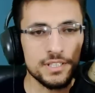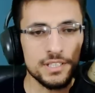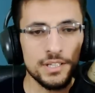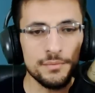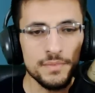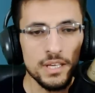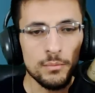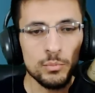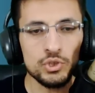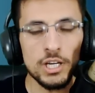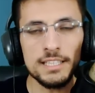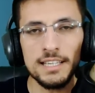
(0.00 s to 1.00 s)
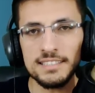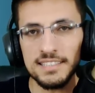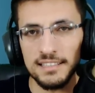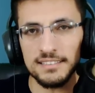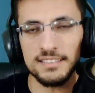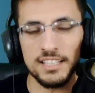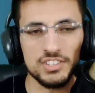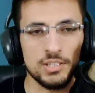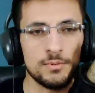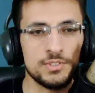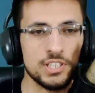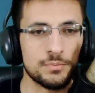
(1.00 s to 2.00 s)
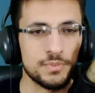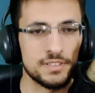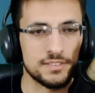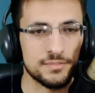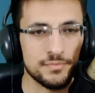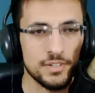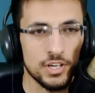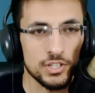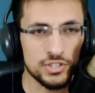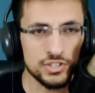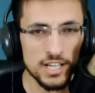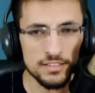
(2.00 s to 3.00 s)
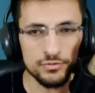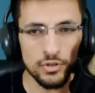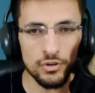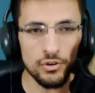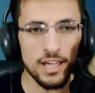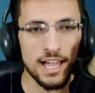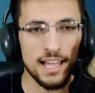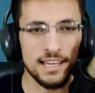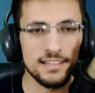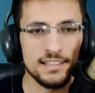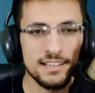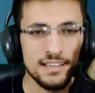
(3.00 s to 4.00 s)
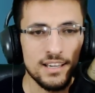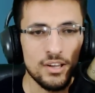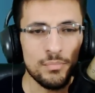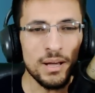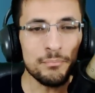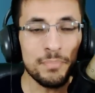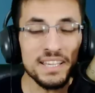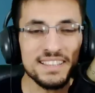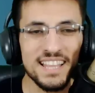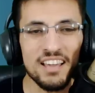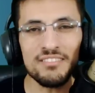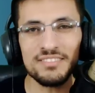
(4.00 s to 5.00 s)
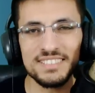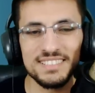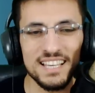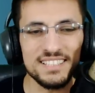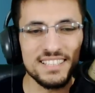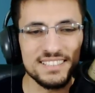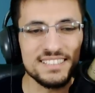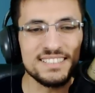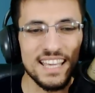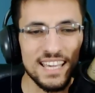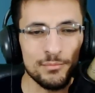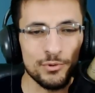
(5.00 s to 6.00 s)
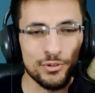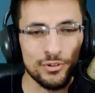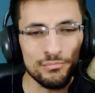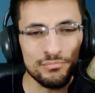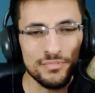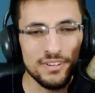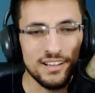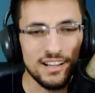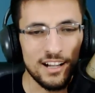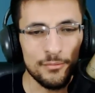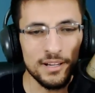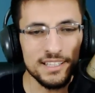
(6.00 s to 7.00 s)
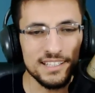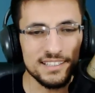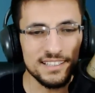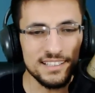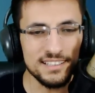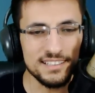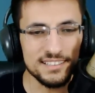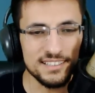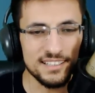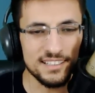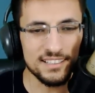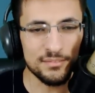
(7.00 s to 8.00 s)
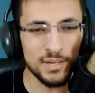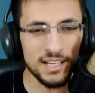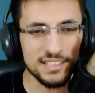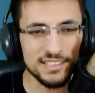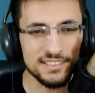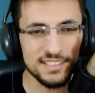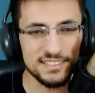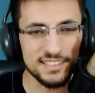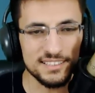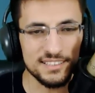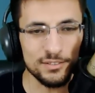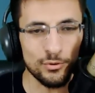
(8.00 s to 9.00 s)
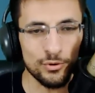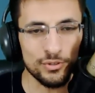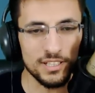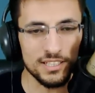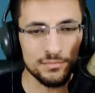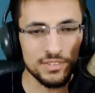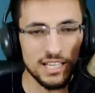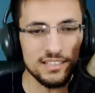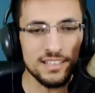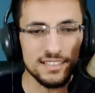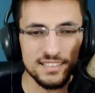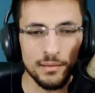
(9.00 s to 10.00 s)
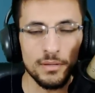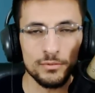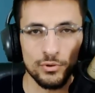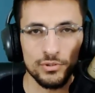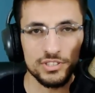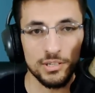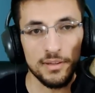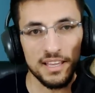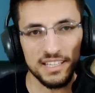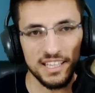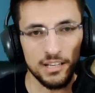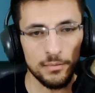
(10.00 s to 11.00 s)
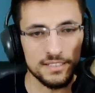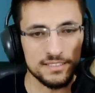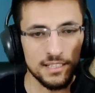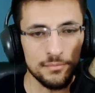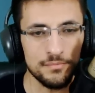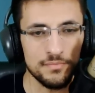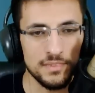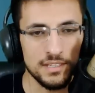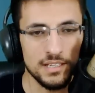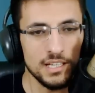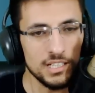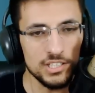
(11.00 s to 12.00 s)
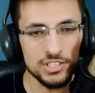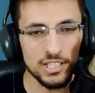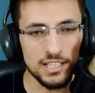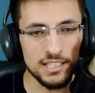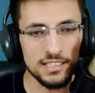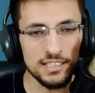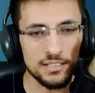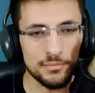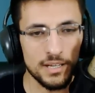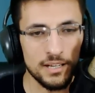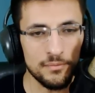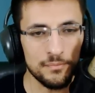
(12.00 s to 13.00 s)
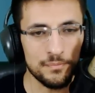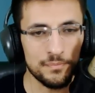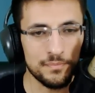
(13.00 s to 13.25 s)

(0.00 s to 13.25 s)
Bakalım mücadele sandığını açabilecek miyiz? Retro Royal. Ben pek dev destesi İnşallah. sevmiyorum. Ama yine de e, Baki'nin destesidir oynayalım. Kendi destemle de oynayacağım eğer yenemezsem. İnşallah yenerim ya.